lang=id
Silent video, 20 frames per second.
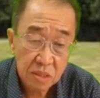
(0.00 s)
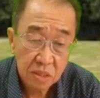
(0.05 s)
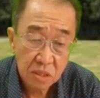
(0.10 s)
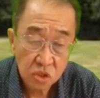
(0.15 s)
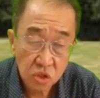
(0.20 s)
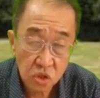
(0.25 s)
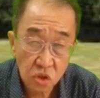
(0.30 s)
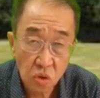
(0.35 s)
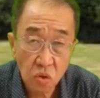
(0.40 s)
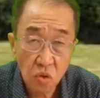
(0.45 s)

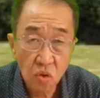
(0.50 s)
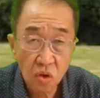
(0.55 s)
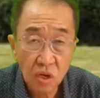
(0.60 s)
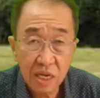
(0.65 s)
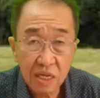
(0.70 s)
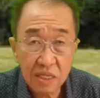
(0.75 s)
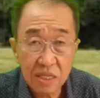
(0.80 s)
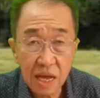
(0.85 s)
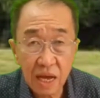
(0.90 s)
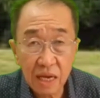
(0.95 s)
Sungguh
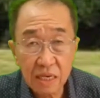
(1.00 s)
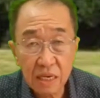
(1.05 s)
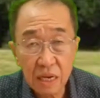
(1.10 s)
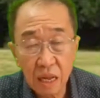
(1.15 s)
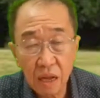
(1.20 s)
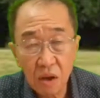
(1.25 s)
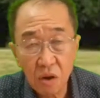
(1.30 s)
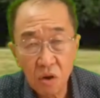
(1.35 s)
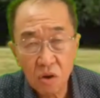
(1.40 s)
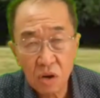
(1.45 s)
kita
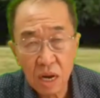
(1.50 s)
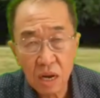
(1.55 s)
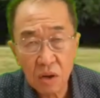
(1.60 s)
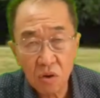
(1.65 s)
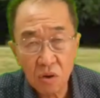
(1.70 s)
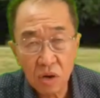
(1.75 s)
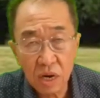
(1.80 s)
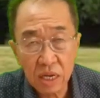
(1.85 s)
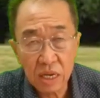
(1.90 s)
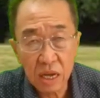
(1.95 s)
adalah
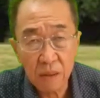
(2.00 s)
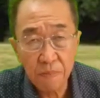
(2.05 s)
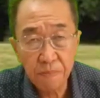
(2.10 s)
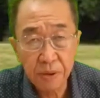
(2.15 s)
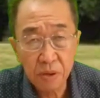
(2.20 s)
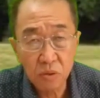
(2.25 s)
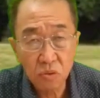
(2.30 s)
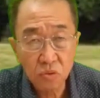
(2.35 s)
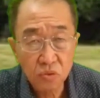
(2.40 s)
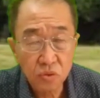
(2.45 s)
orang-orang yang
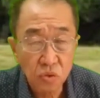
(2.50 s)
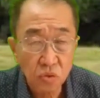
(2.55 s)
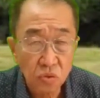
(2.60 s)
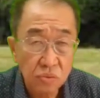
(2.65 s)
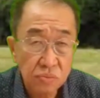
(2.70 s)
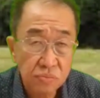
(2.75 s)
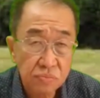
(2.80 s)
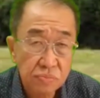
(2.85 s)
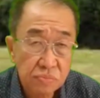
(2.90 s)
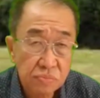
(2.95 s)
beruntung.